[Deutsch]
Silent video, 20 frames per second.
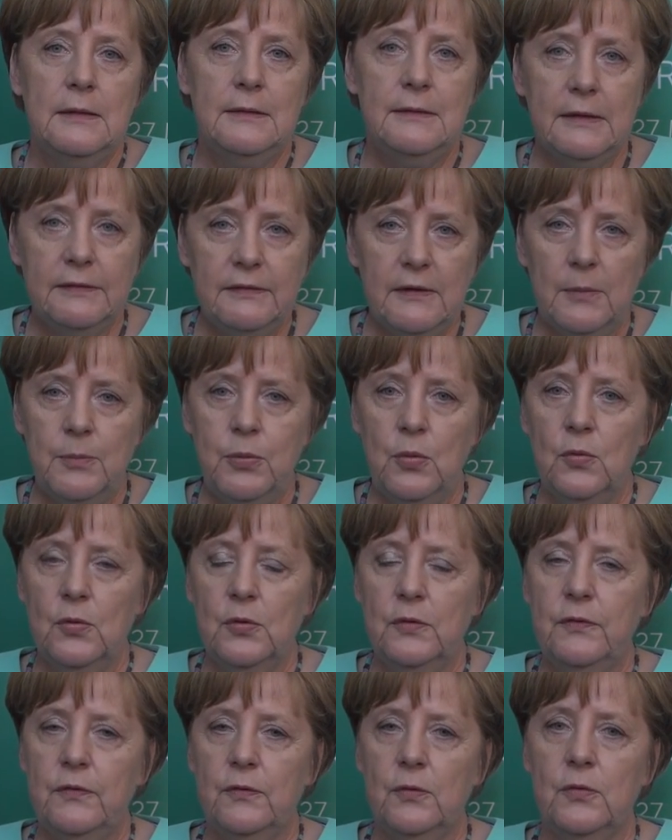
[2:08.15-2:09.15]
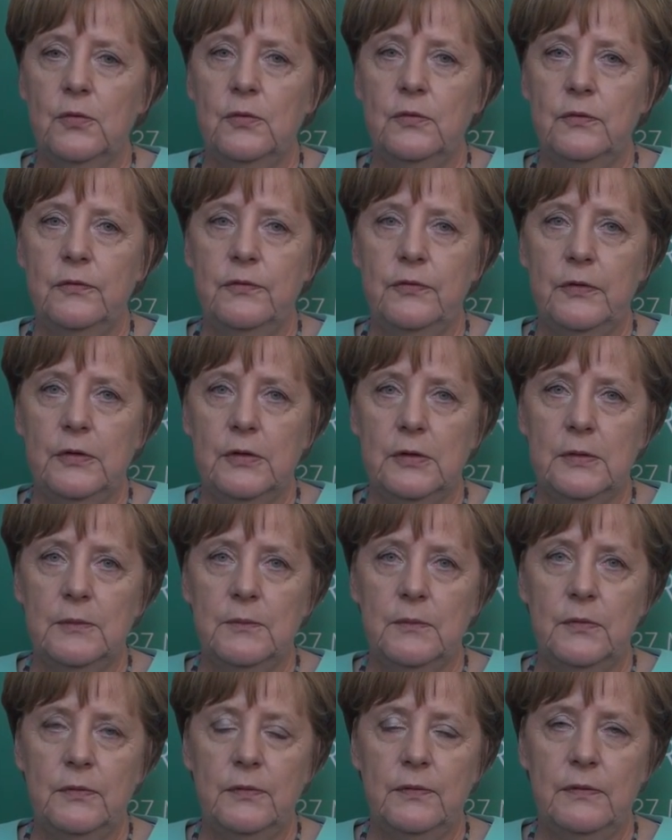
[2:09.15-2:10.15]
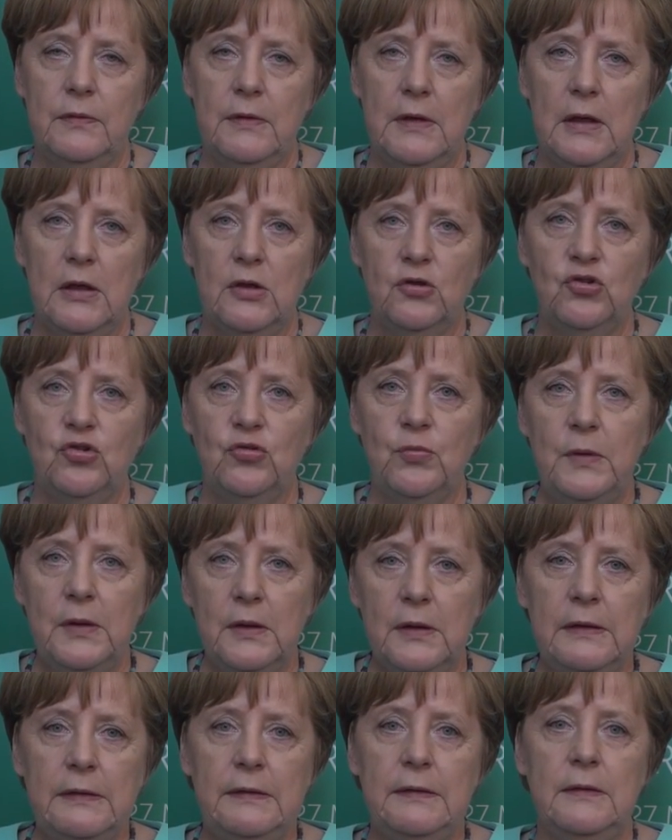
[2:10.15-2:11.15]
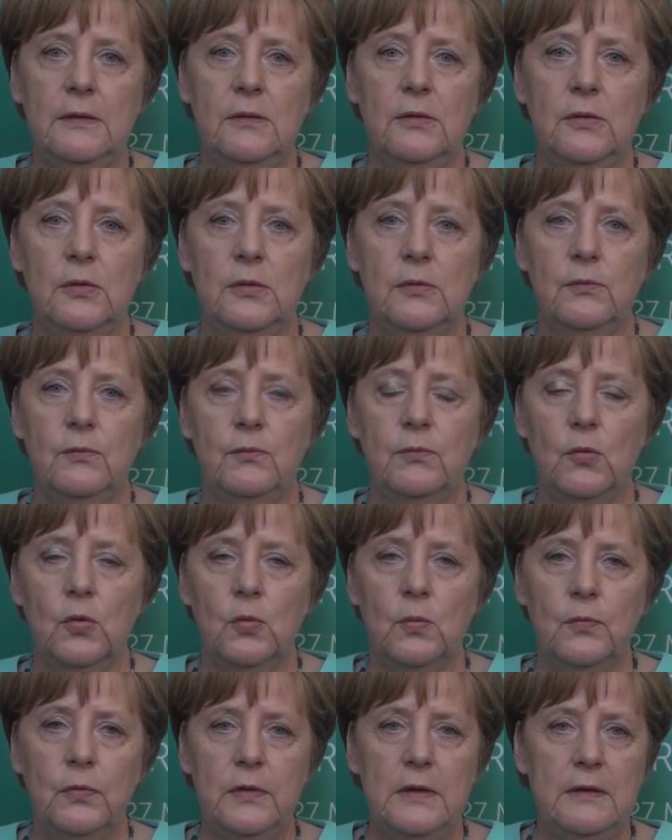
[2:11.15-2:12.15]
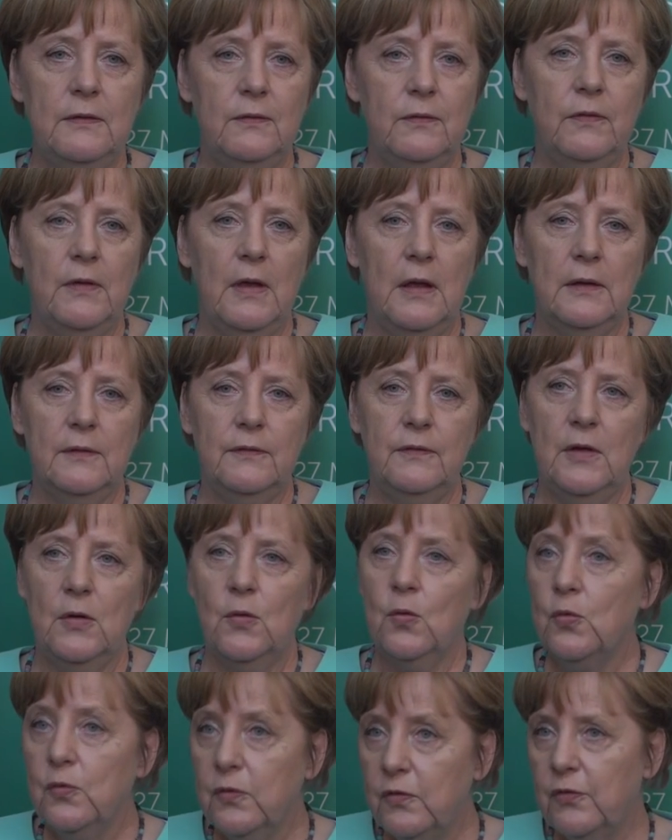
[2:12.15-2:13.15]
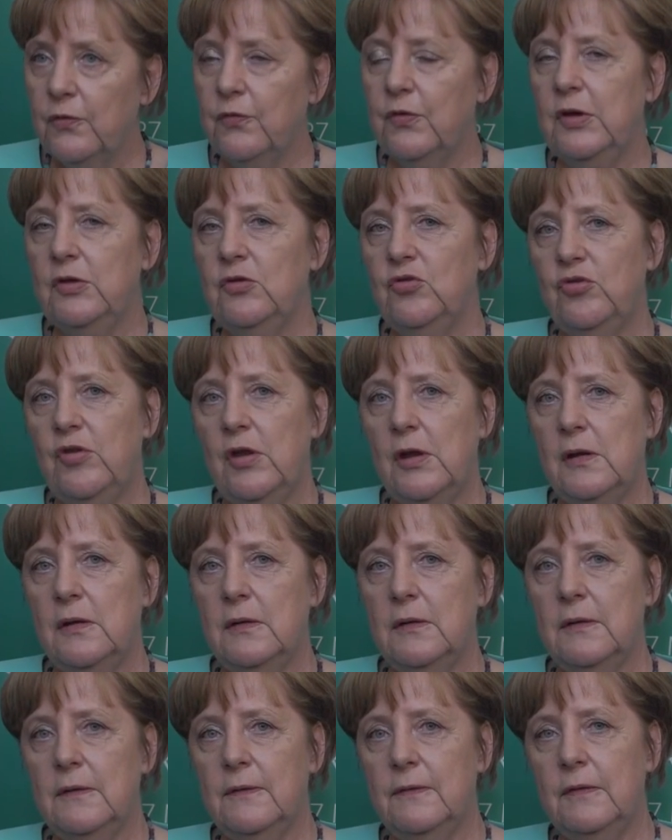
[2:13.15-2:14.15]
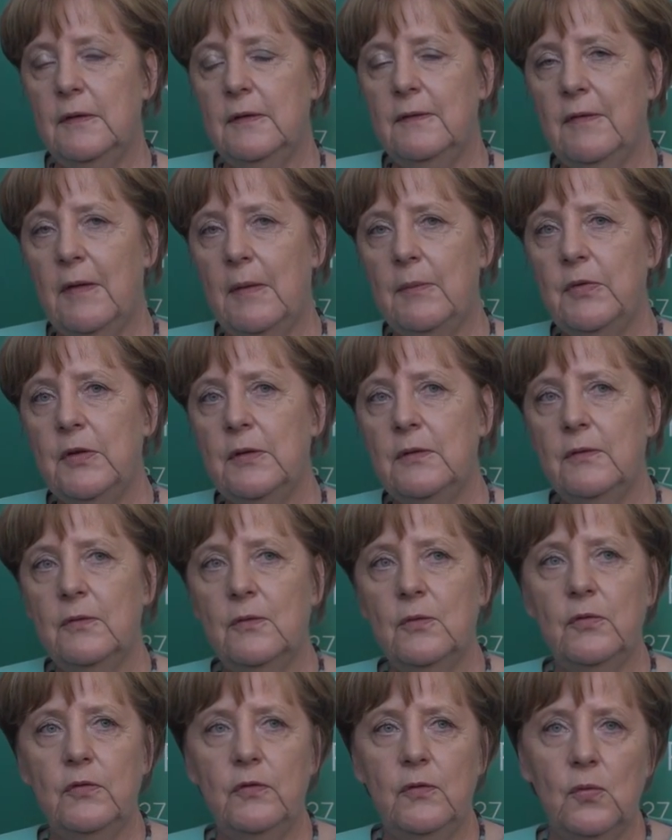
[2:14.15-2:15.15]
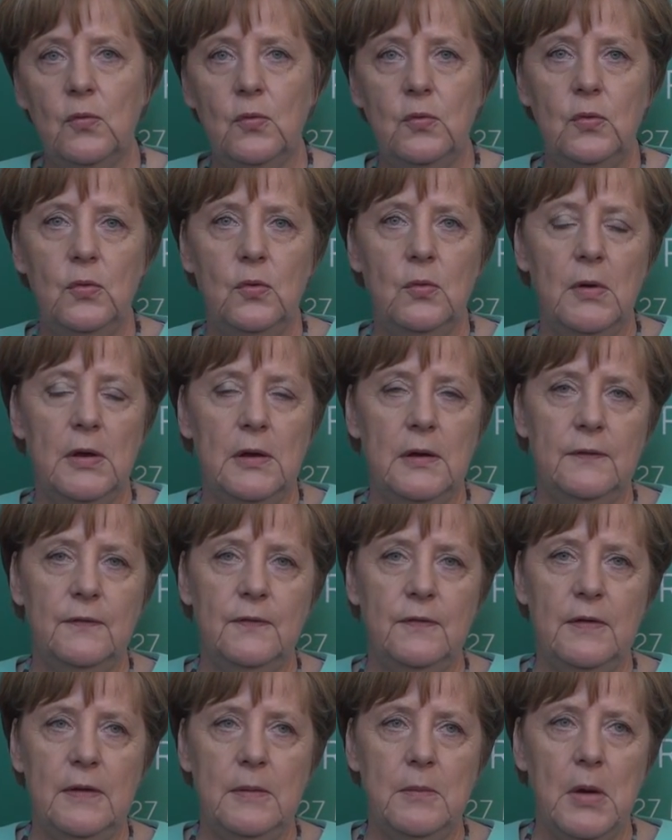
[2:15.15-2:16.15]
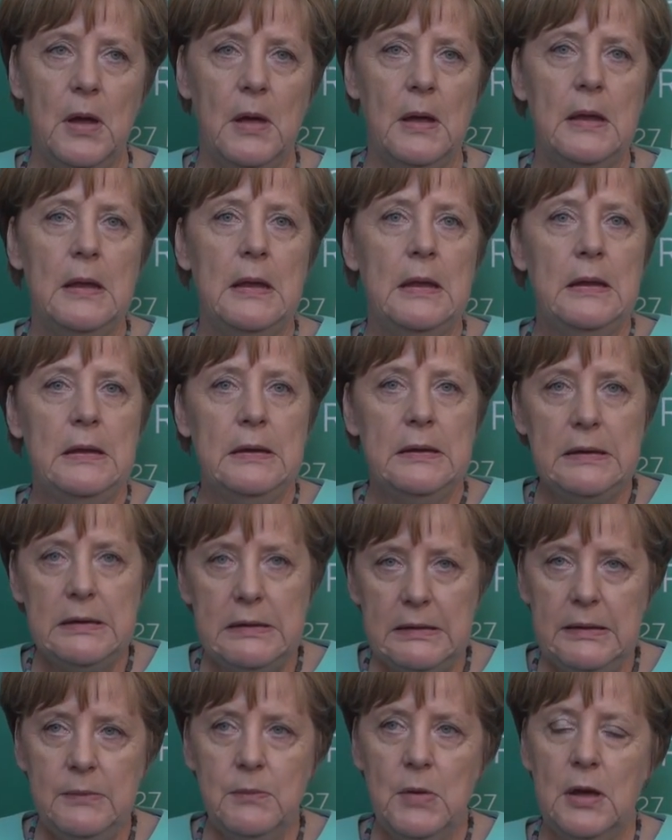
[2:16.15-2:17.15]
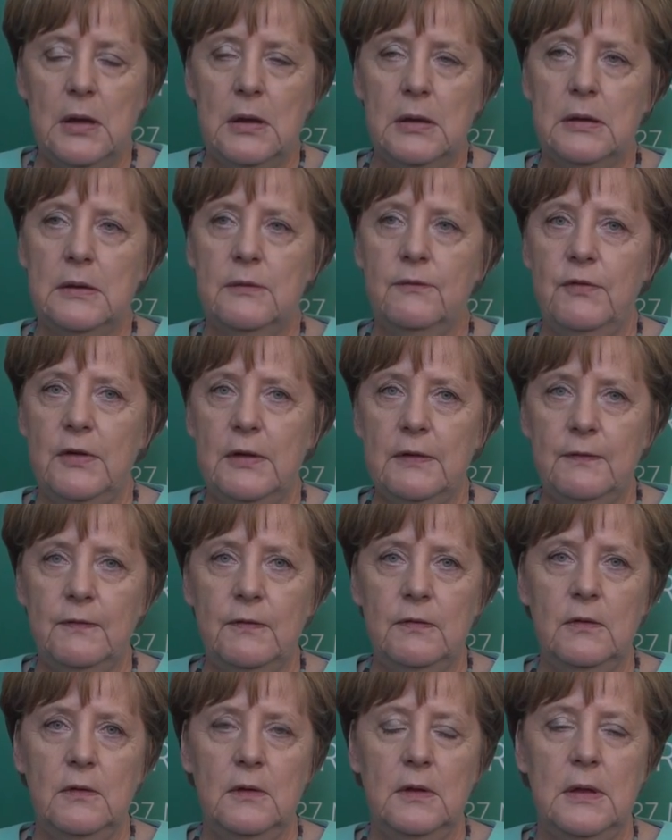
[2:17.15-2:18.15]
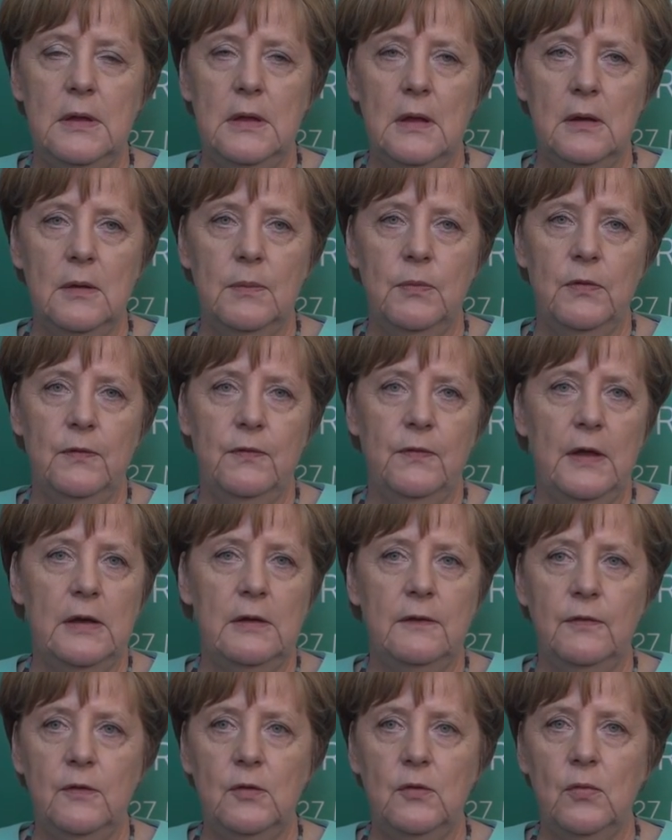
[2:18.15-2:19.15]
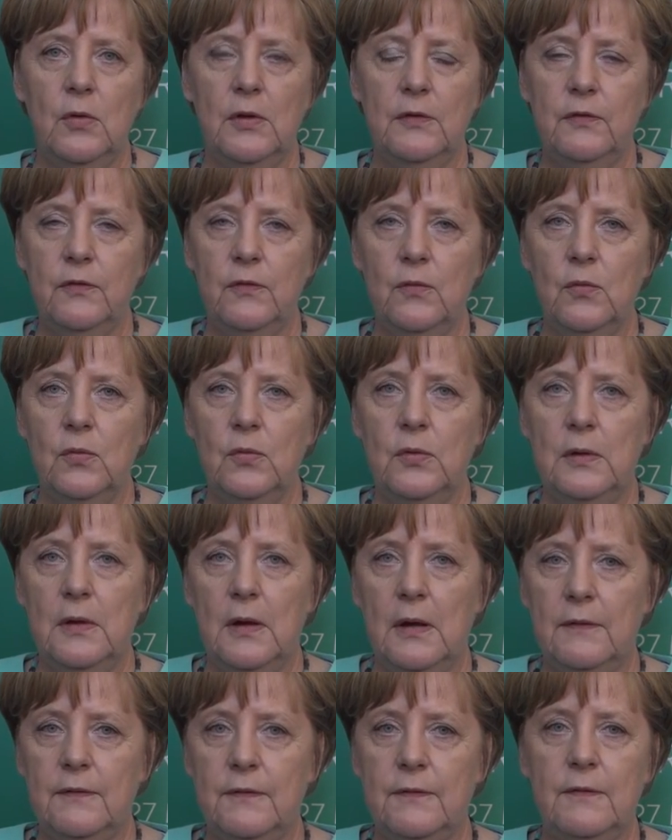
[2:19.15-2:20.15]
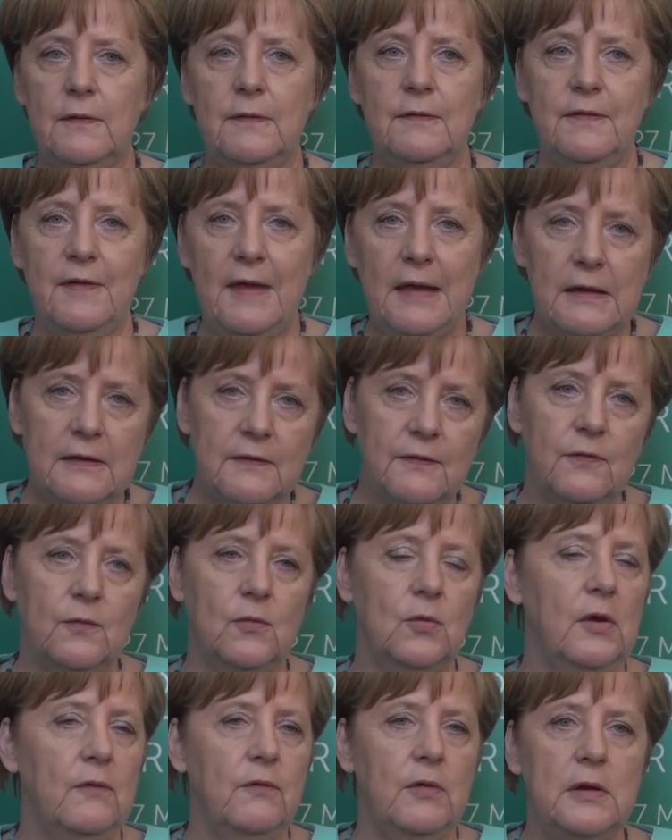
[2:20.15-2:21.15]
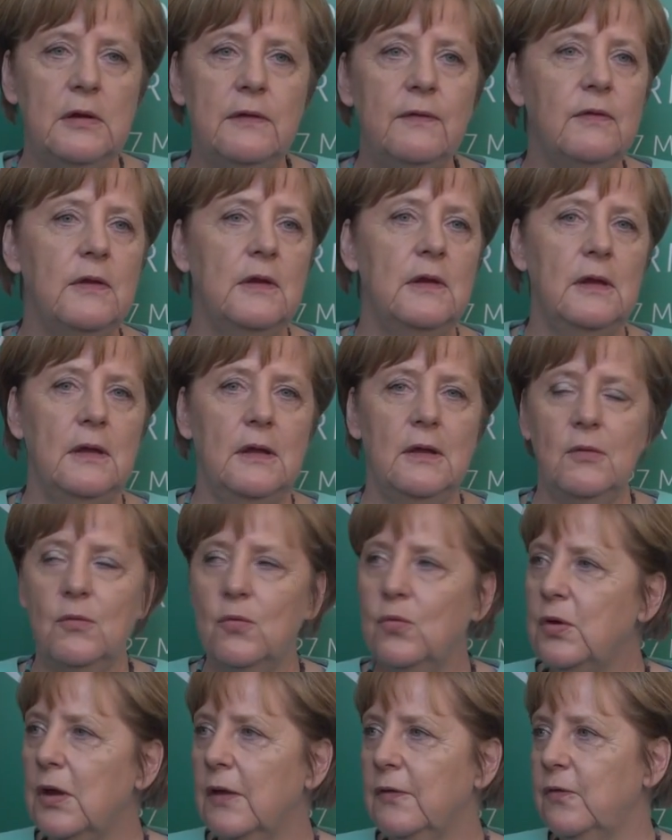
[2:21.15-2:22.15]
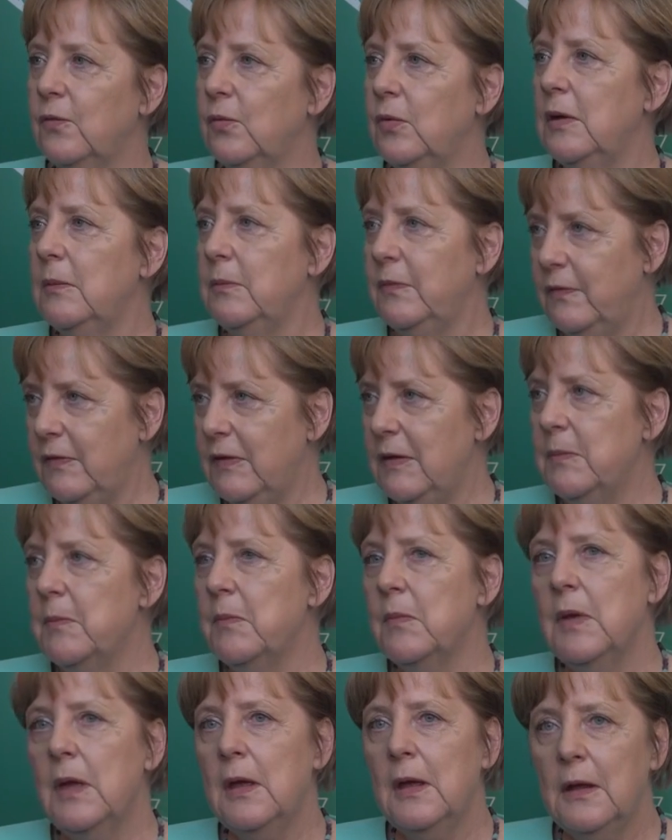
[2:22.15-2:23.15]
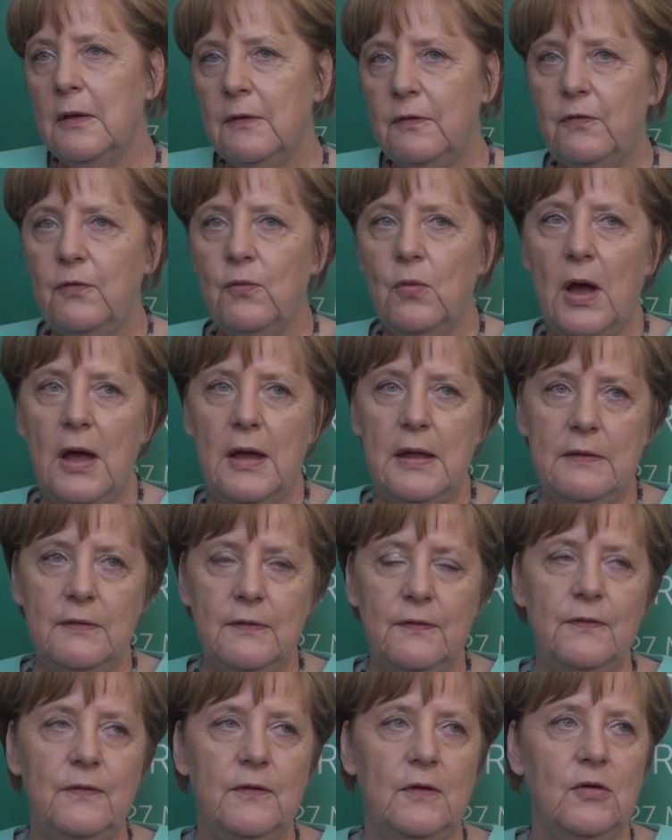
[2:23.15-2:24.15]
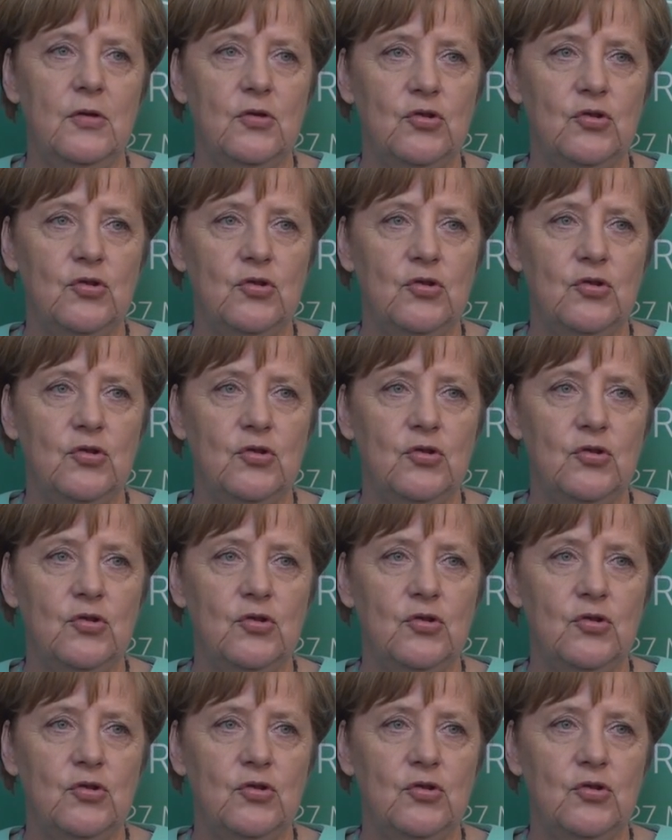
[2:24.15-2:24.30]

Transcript: Dritter Punkt und ähm, sehr schwierig, äh, um nicht zu sagen sehr unzufriedenstellend, ist die gesamte Diskussion über das Thema Klima gewesen. Hier gibt es eine Situation, dass sechs oder wenn die Sie die EU dazu nehmen, sieben zu eins